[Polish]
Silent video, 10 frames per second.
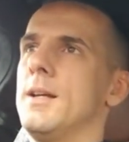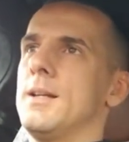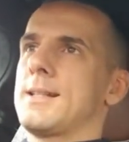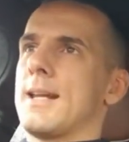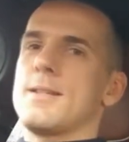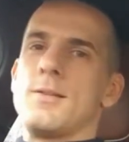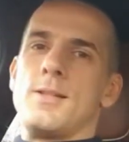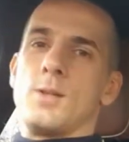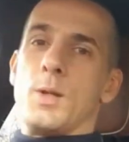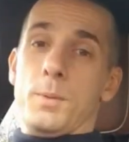skracając
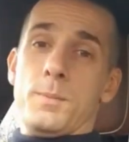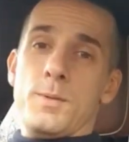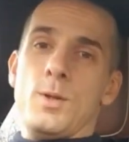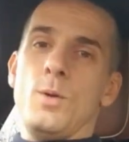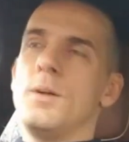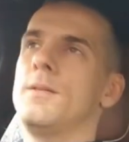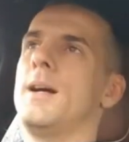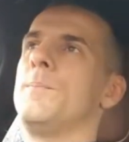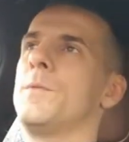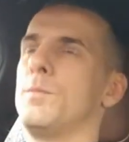historię, podpisuje
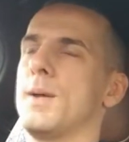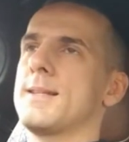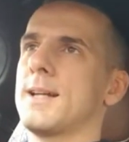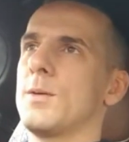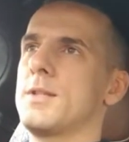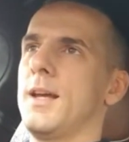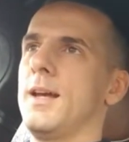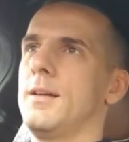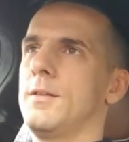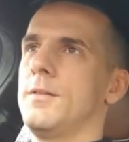umowę, wpłaca
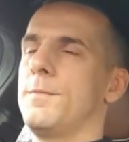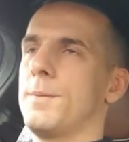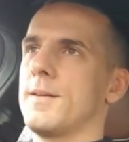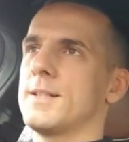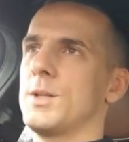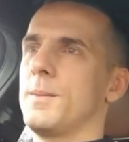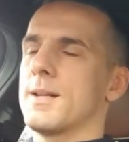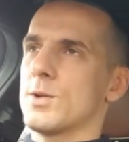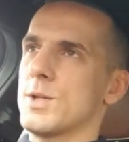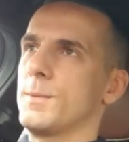kaucję, wprowadza się
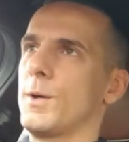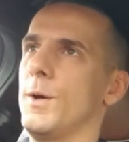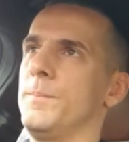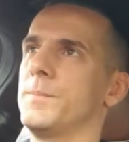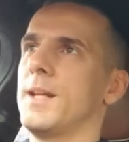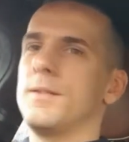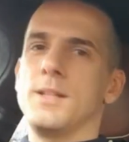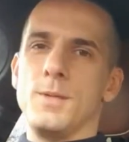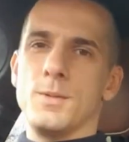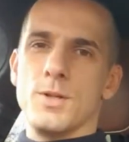bardzo szybko, nawet
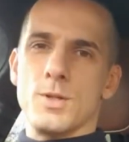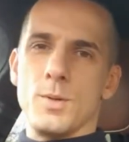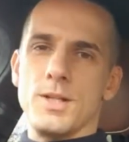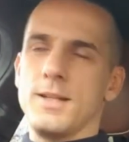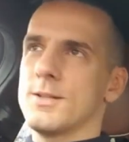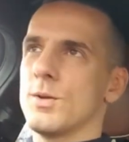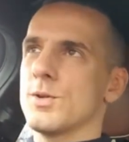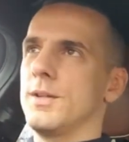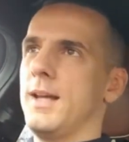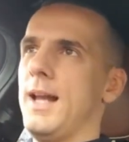nie mieliśmy jeszcze łazienki
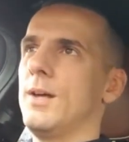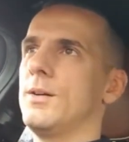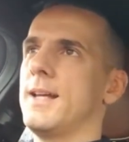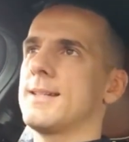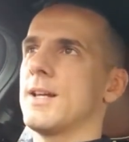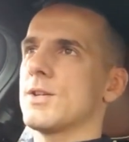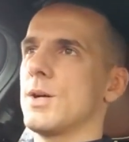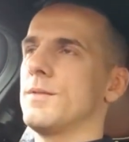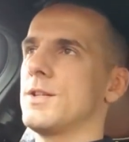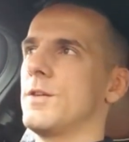skończonej, ale jej
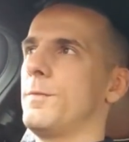zależało, więc się